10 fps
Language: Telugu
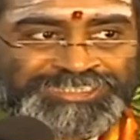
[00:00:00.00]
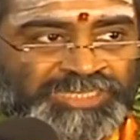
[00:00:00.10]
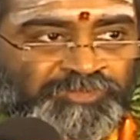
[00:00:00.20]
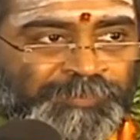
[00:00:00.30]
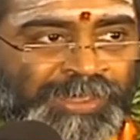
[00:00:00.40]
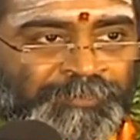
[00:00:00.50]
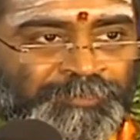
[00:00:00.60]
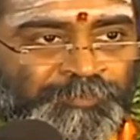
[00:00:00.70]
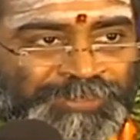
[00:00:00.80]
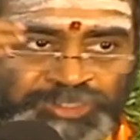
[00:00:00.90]

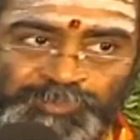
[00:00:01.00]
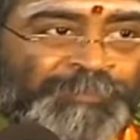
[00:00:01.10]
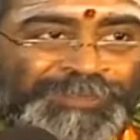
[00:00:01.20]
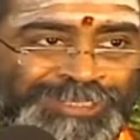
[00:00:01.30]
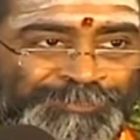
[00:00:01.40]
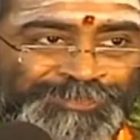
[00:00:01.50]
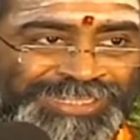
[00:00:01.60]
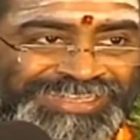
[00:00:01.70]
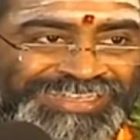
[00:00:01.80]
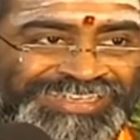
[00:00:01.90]
సర్వపాపములు భస్మీపటలమవుతాయి